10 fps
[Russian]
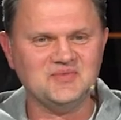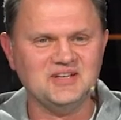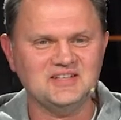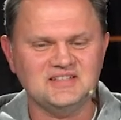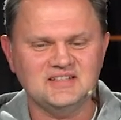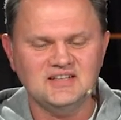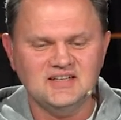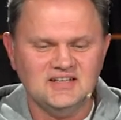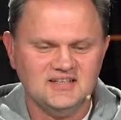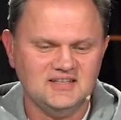проекте,
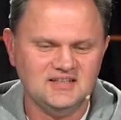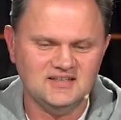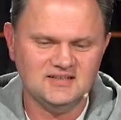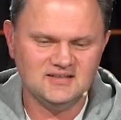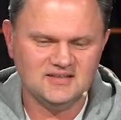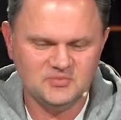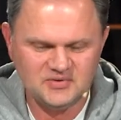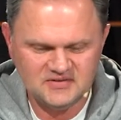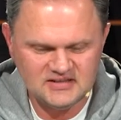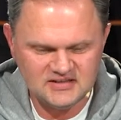и э,
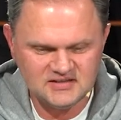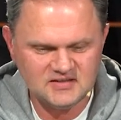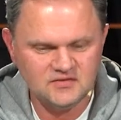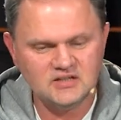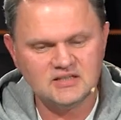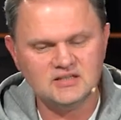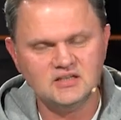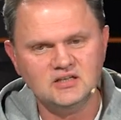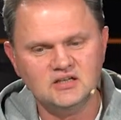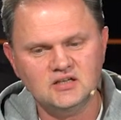проводились исследования,
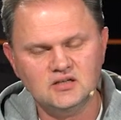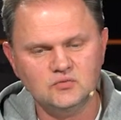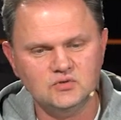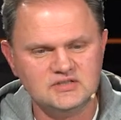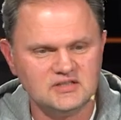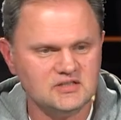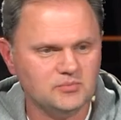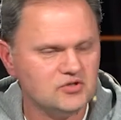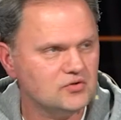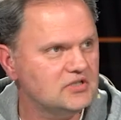когда на улице, где
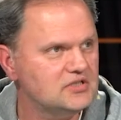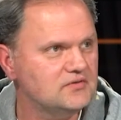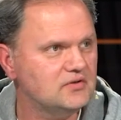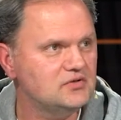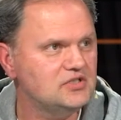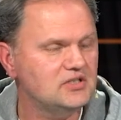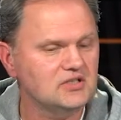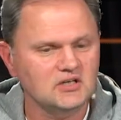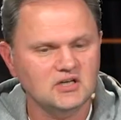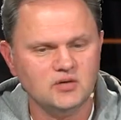большое количество
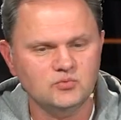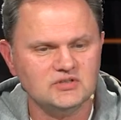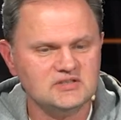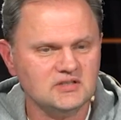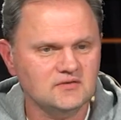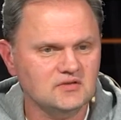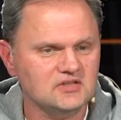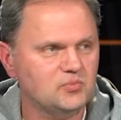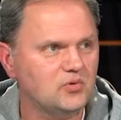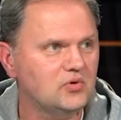людей, кому-то
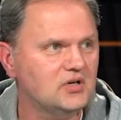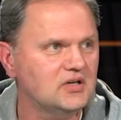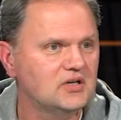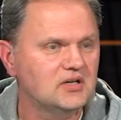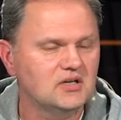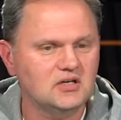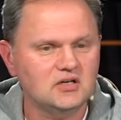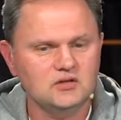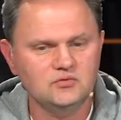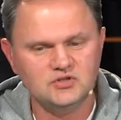становилось плохо,
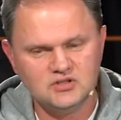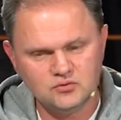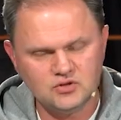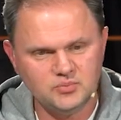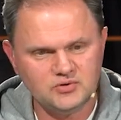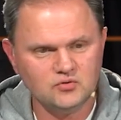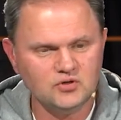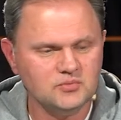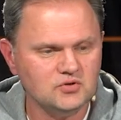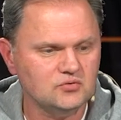люди, которые
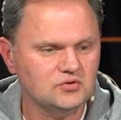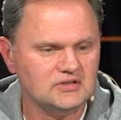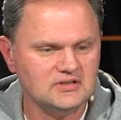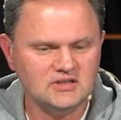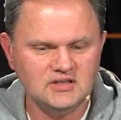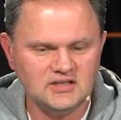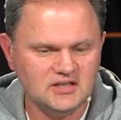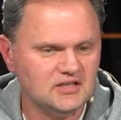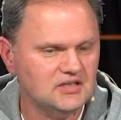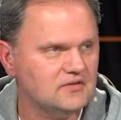потоком идут, не
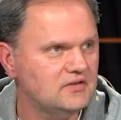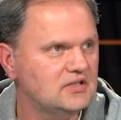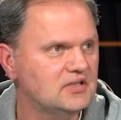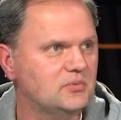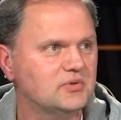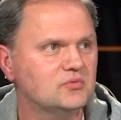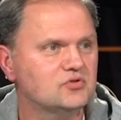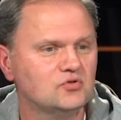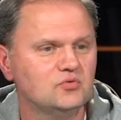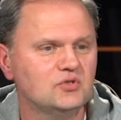реагировали на это, потому
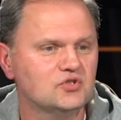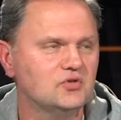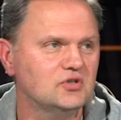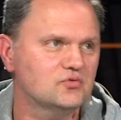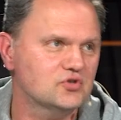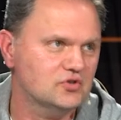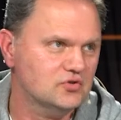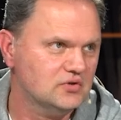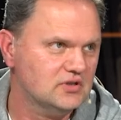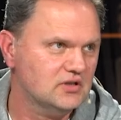что думали, что это уже
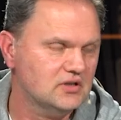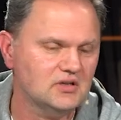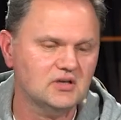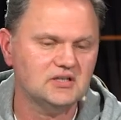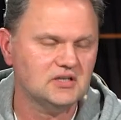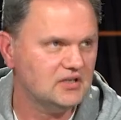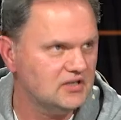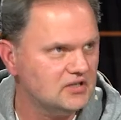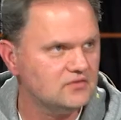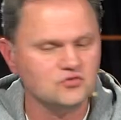кто-то
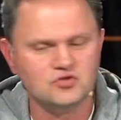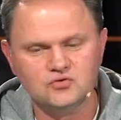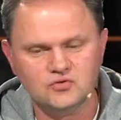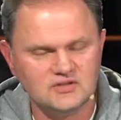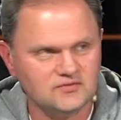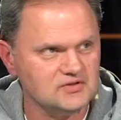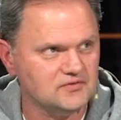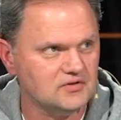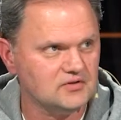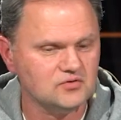отреагировал, уже кто-то
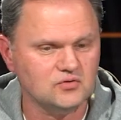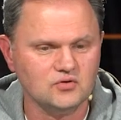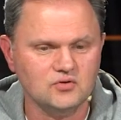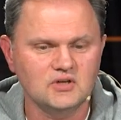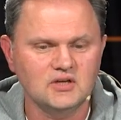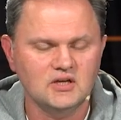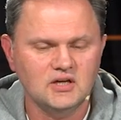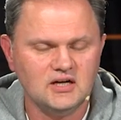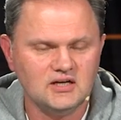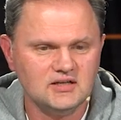вызвал скорую.
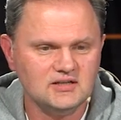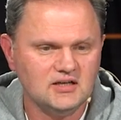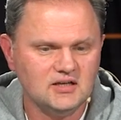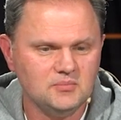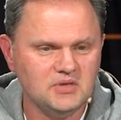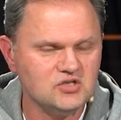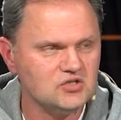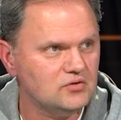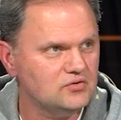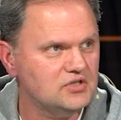А когда
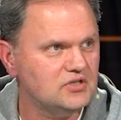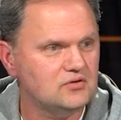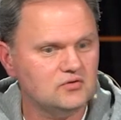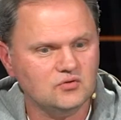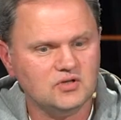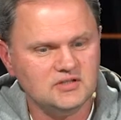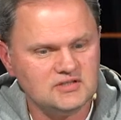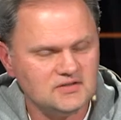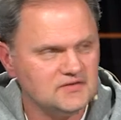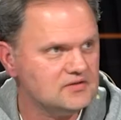меньше людей, то они,
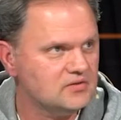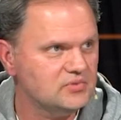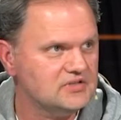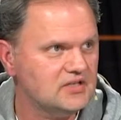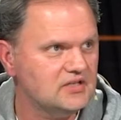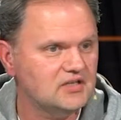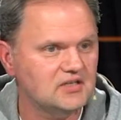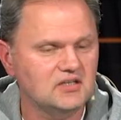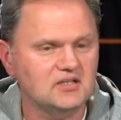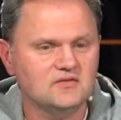соответственно, быстрее
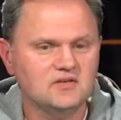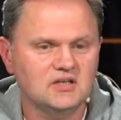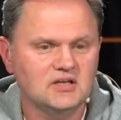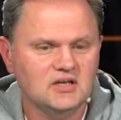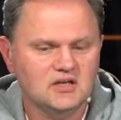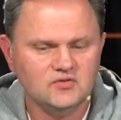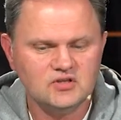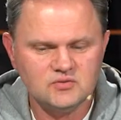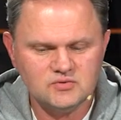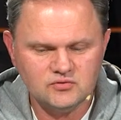реагировали. В
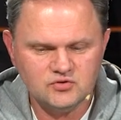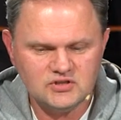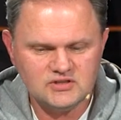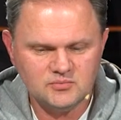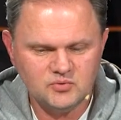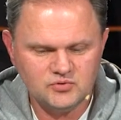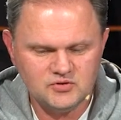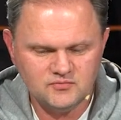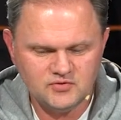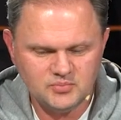нашем случае, если мы
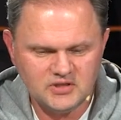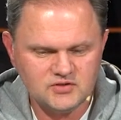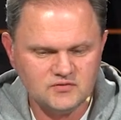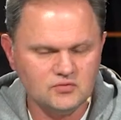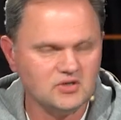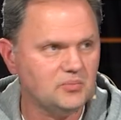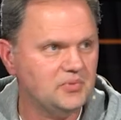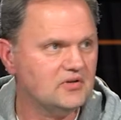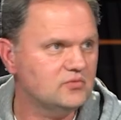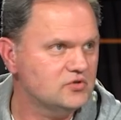будем выплачивать только
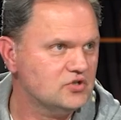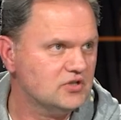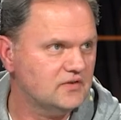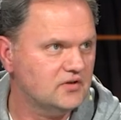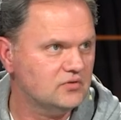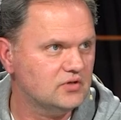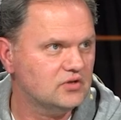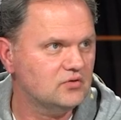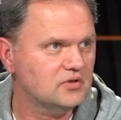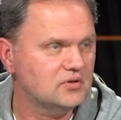первому человеку,
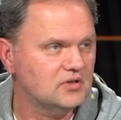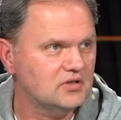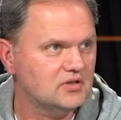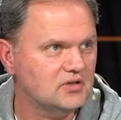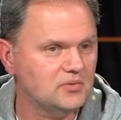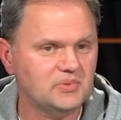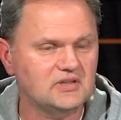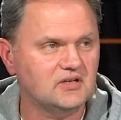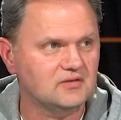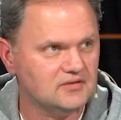который э,
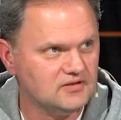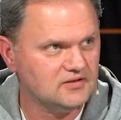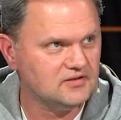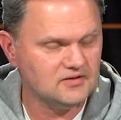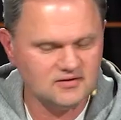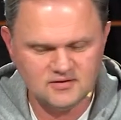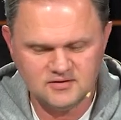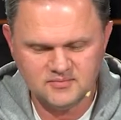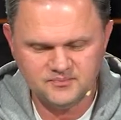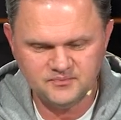подал
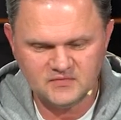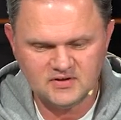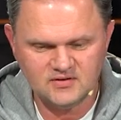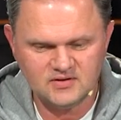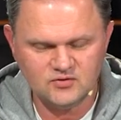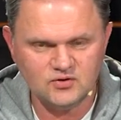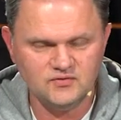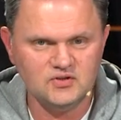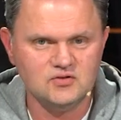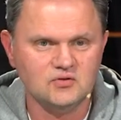э, такое
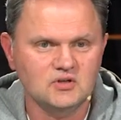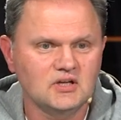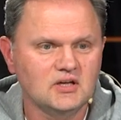видео,